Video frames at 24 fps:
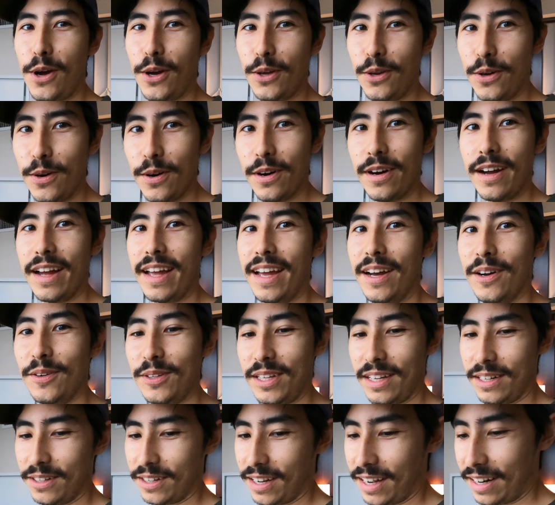クの
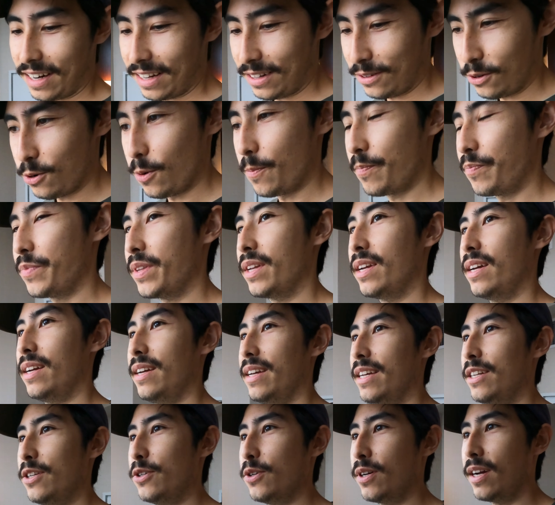ホテルからの
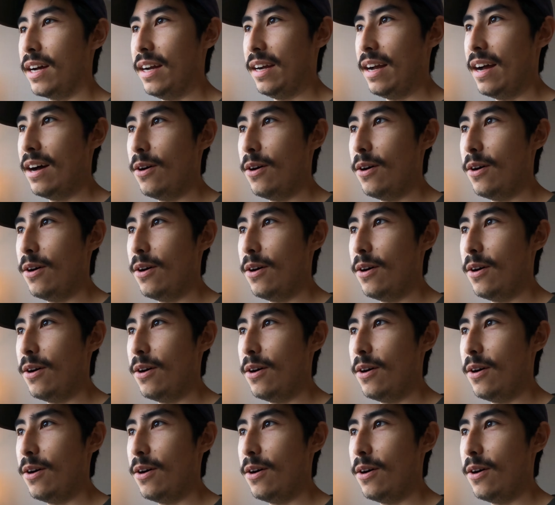1週間